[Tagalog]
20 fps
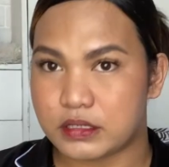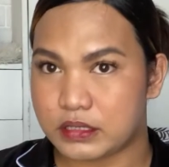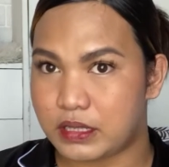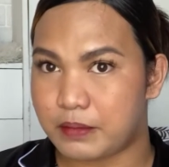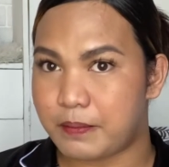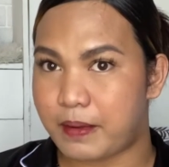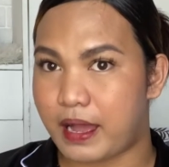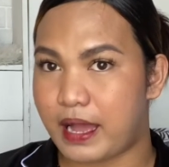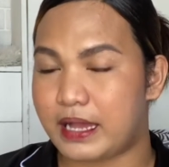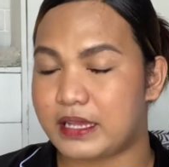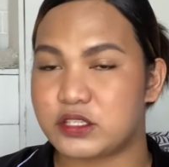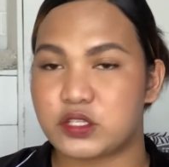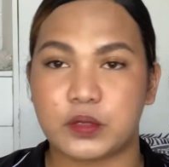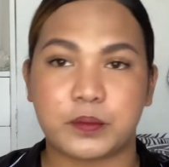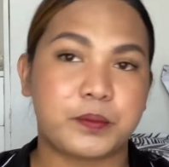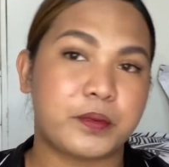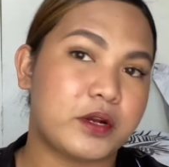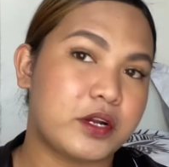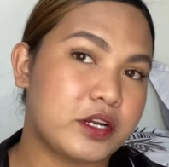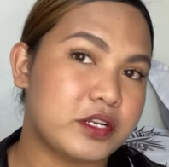diba?
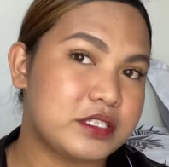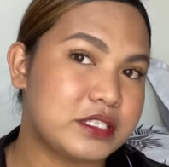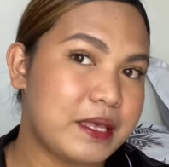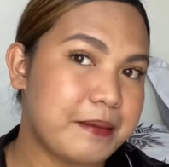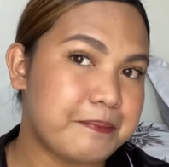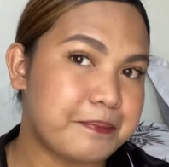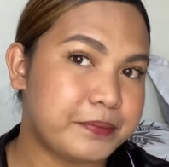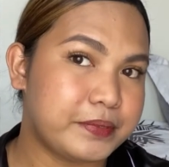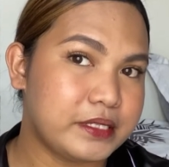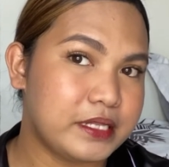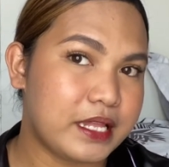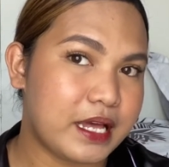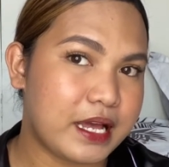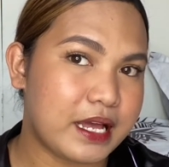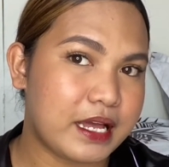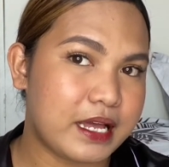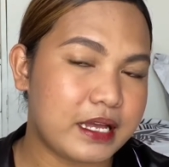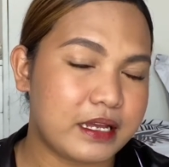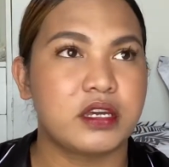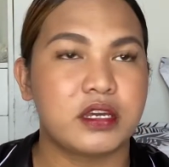Super simple
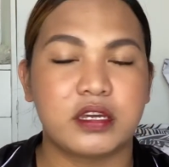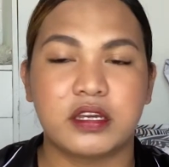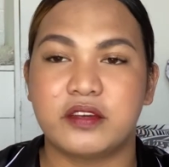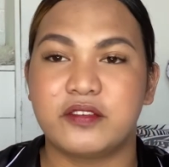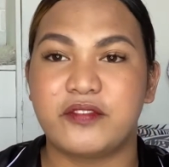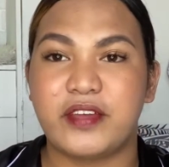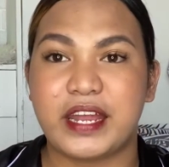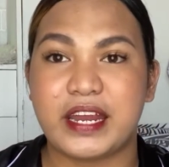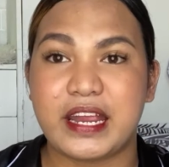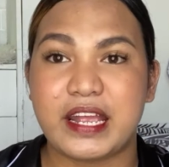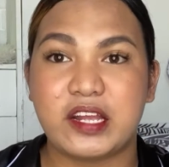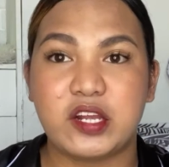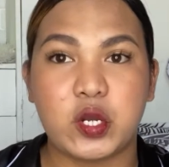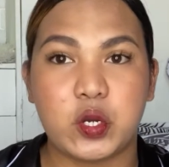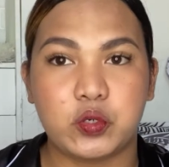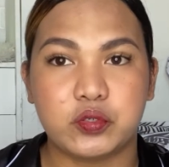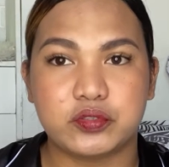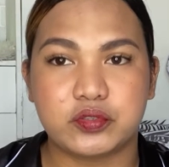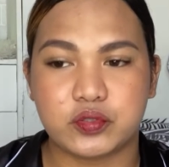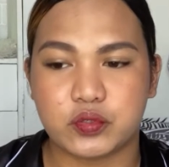lang. Very
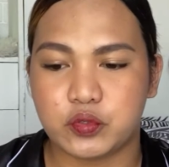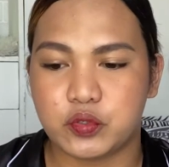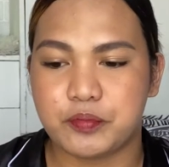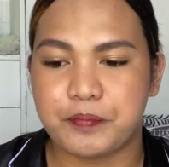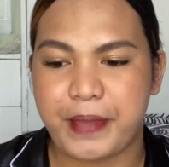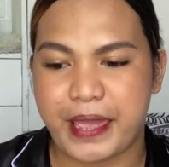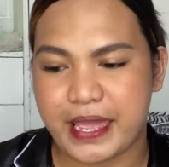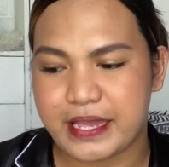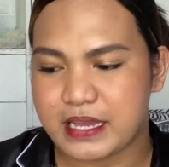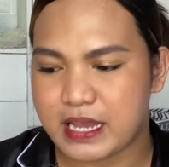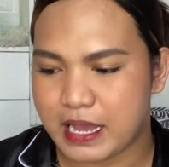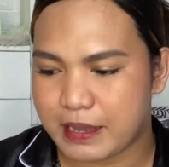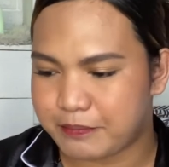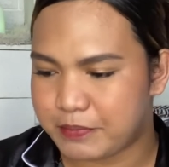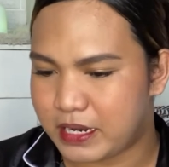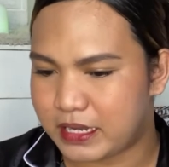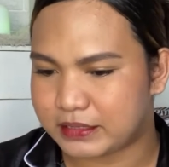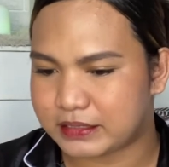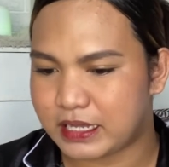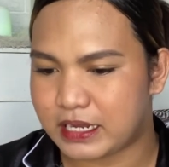go-to
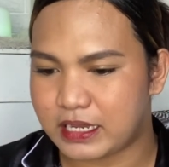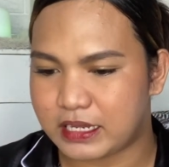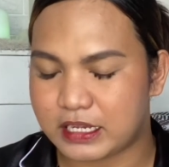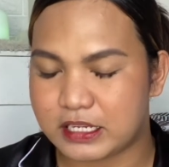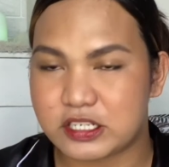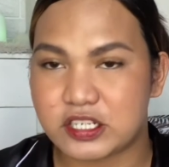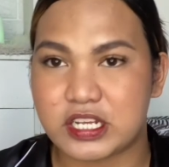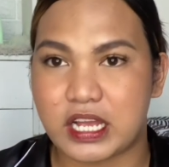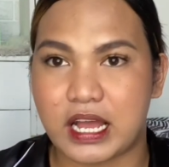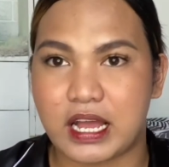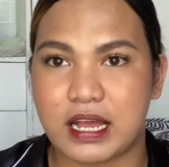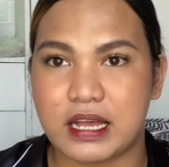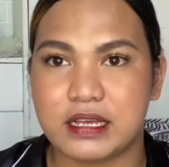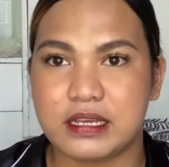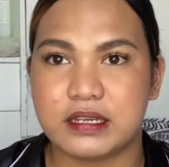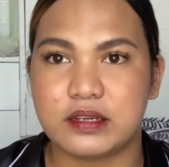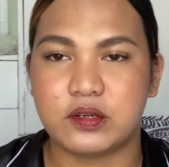makeup lang talaga siya.